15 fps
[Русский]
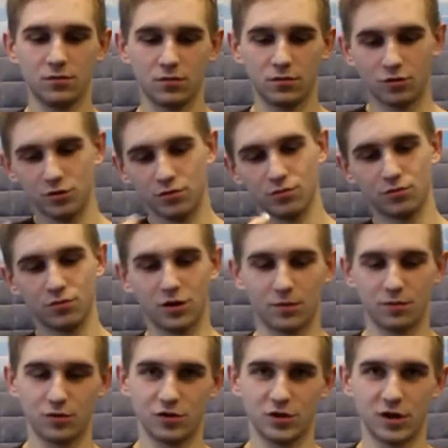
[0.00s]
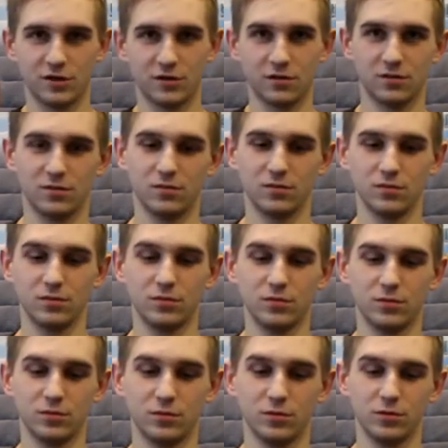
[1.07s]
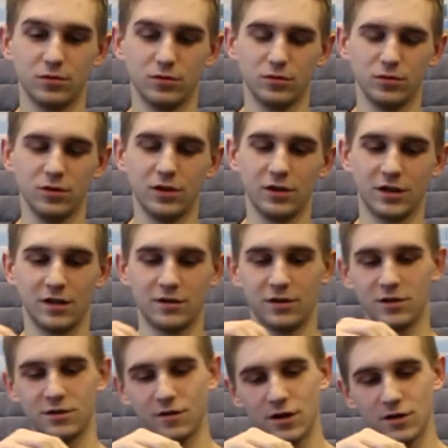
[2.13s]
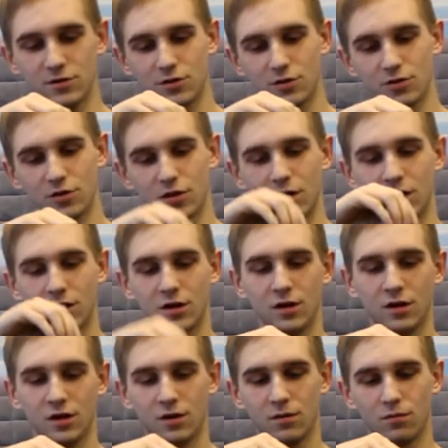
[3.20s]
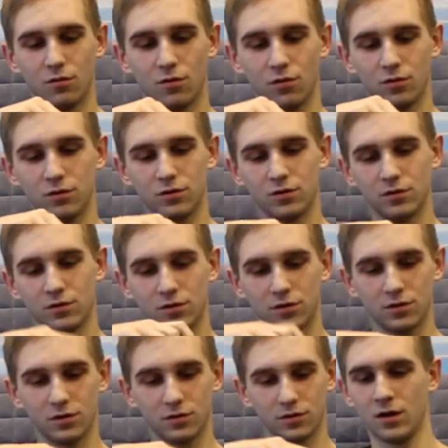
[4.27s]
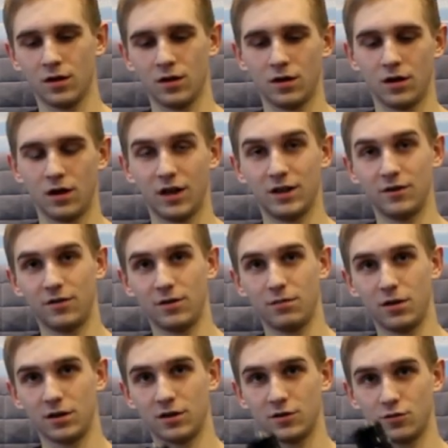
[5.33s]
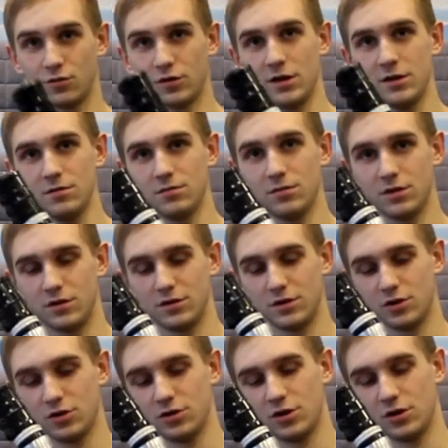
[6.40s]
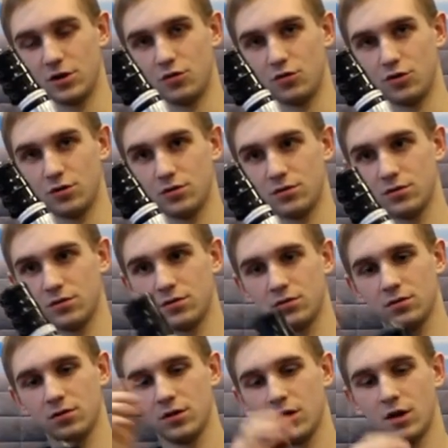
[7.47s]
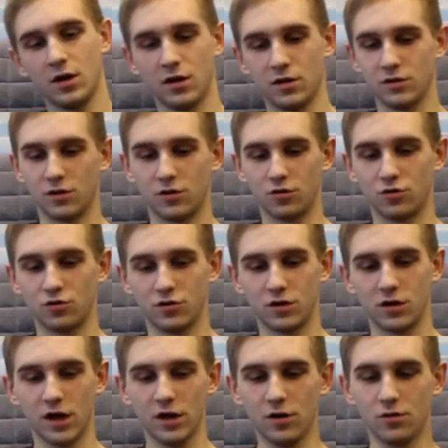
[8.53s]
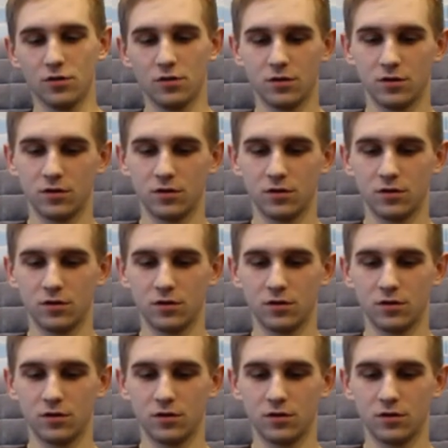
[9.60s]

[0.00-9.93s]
Ну, у меня получается 13. Э, одеваете ее на болт одновременно с вот этим и держите ключ. Закручивайте гайку.